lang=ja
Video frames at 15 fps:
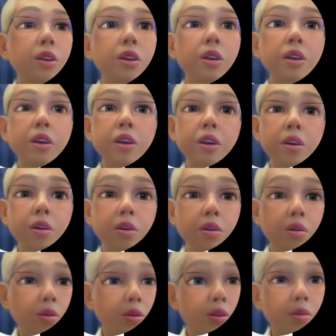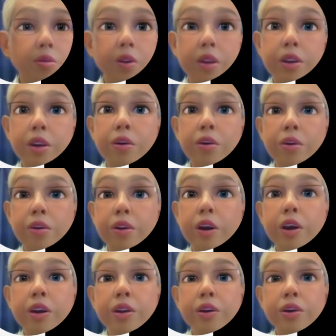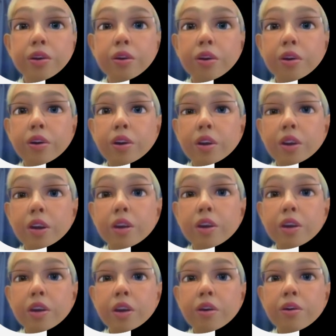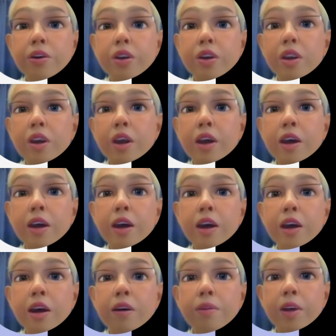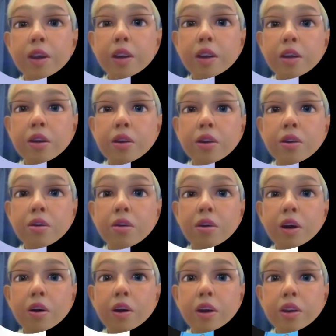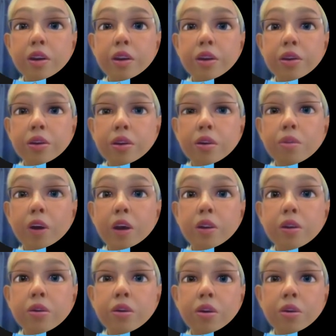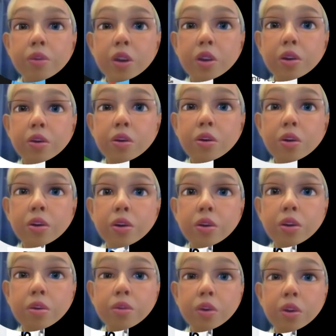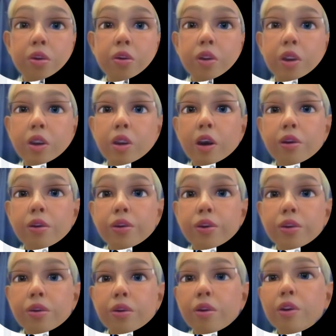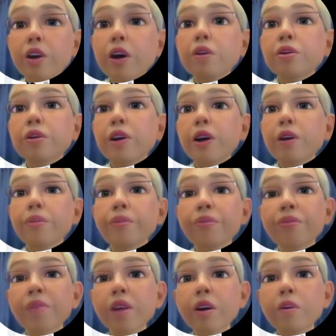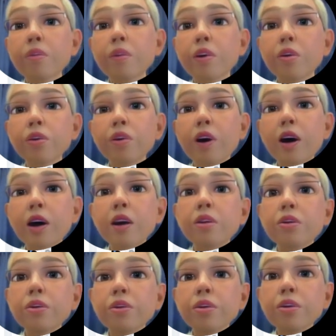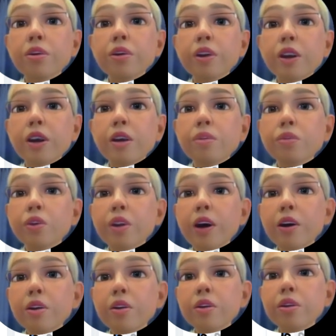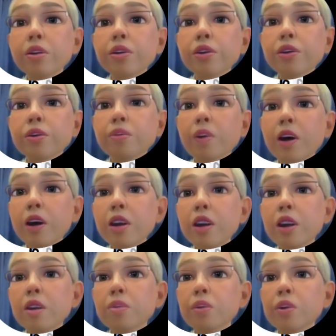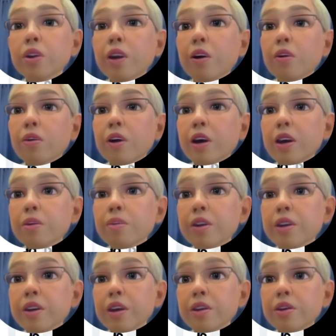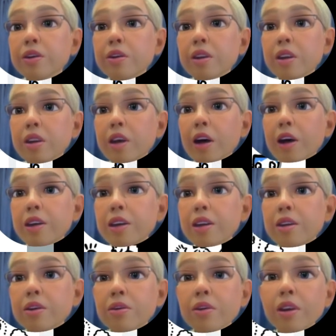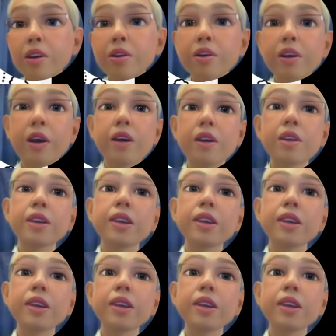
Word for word: 引っ込んでもらってここで編集と。でこちら側がまテキスト代わりにするマイクロビットのブロックエディターのチュートリアルでこのハートとネームタグスマイリーボタンをやりました次ダイスですね